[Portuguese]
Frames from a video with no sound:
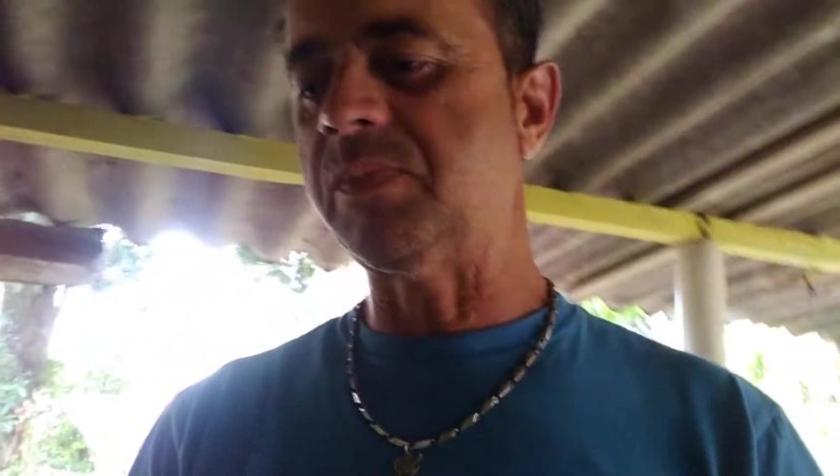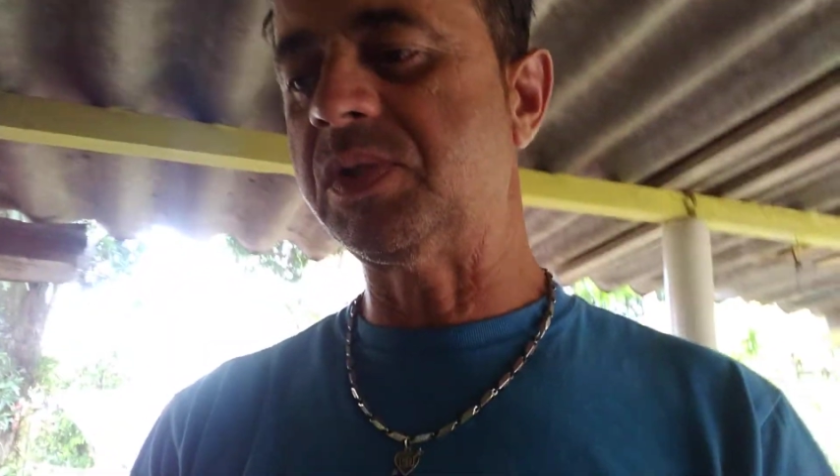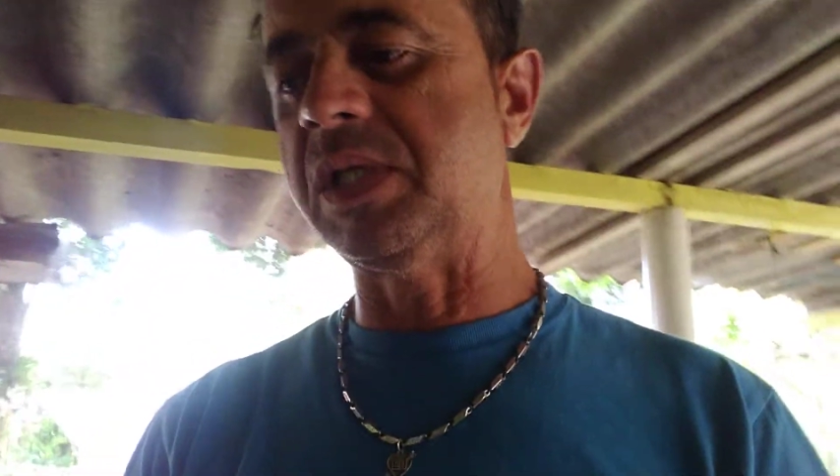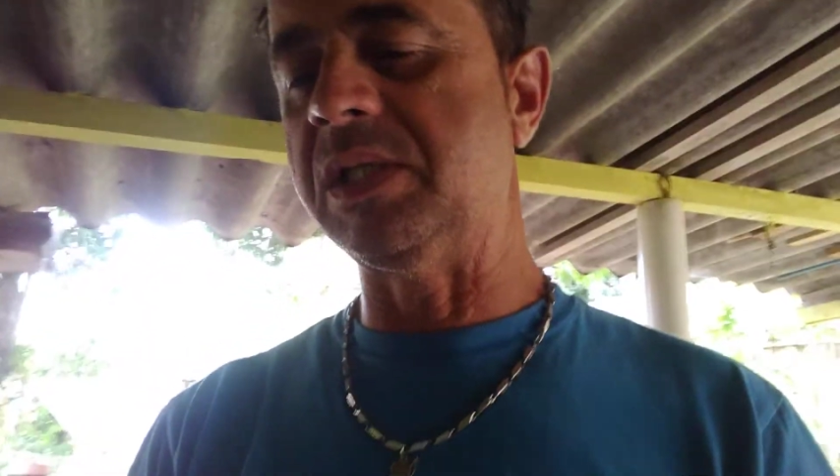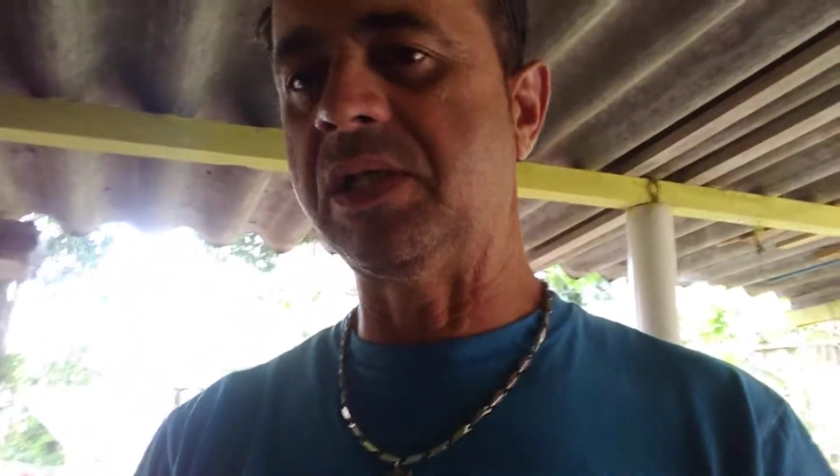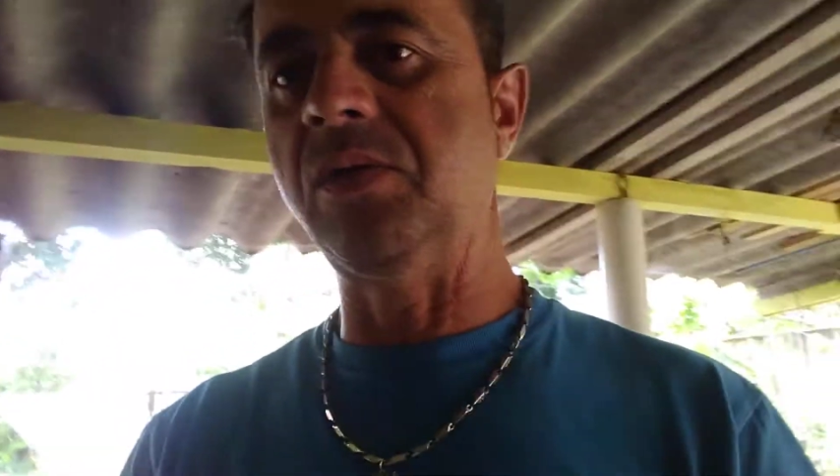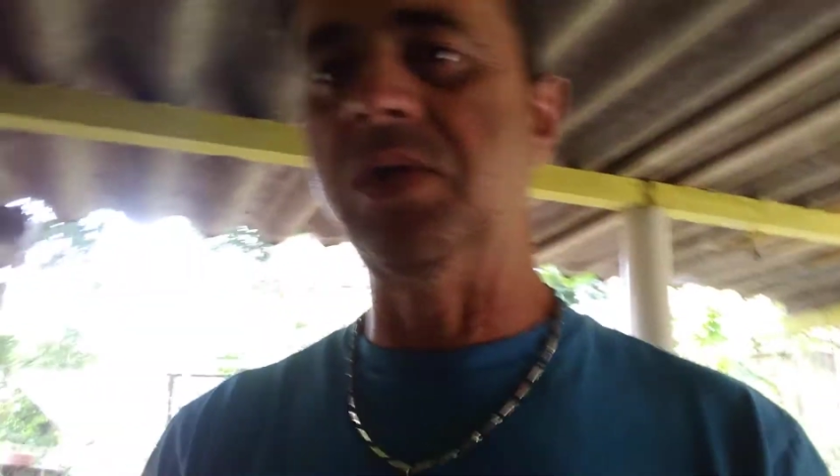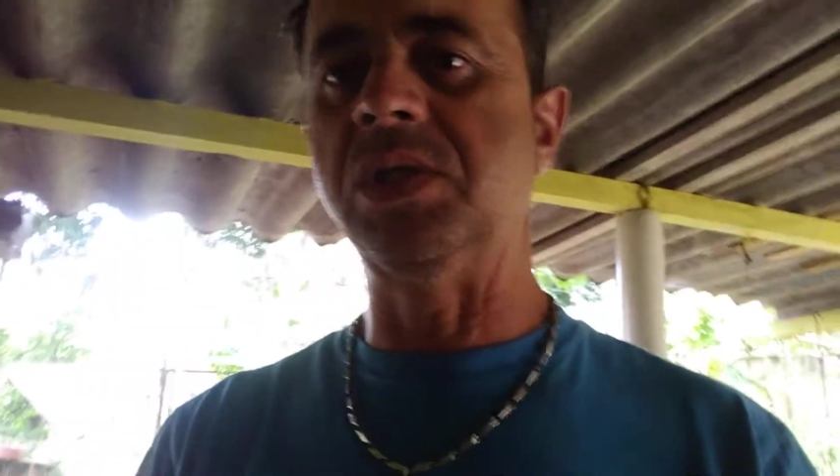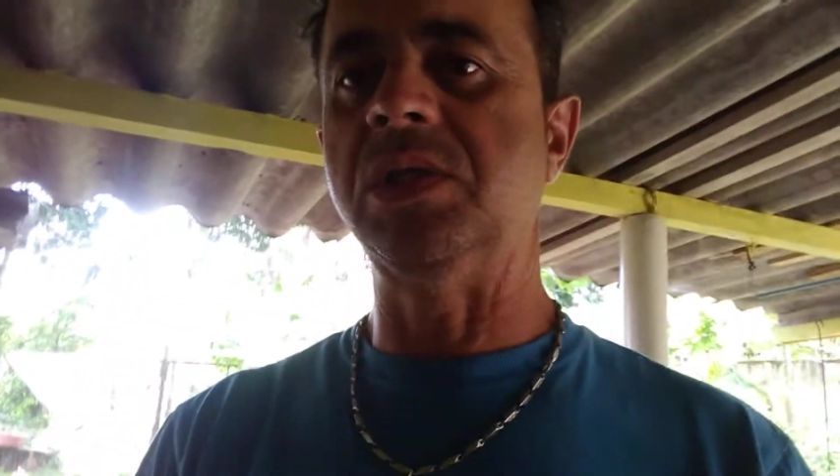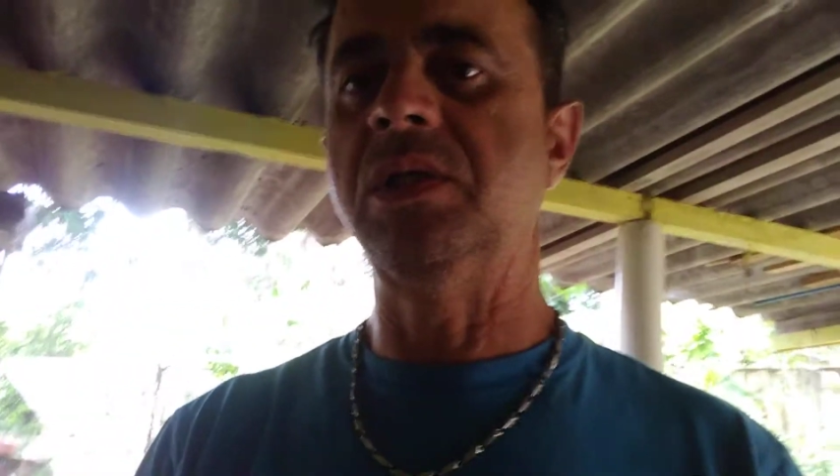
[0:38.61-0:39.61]
para vocês aqui
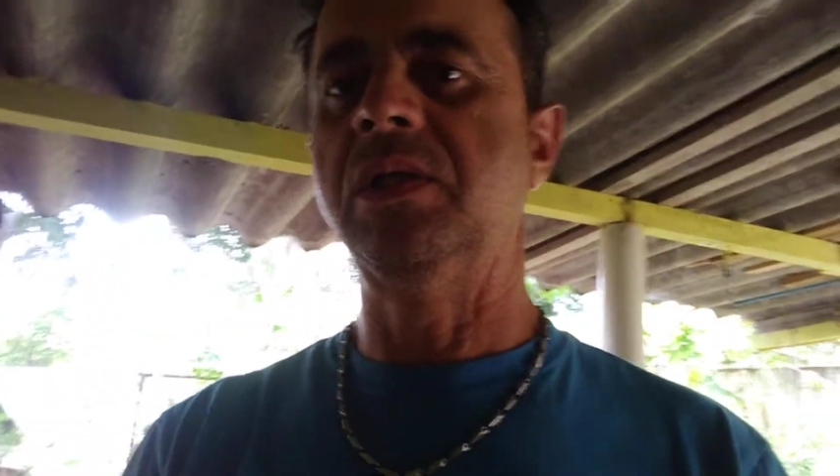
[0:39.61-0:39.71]
hoje